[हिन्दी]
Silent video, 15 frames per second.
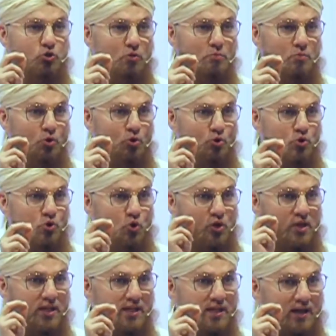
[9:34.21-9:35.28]
तुमको जो
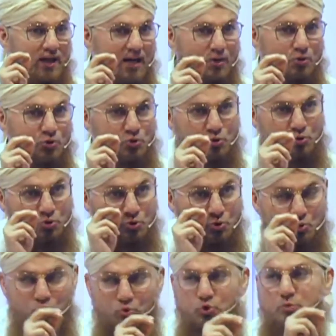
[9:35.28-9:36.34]
घेरा हो तो
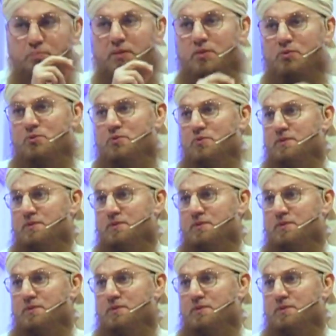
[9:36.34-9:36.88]
दुरूद पढ़ो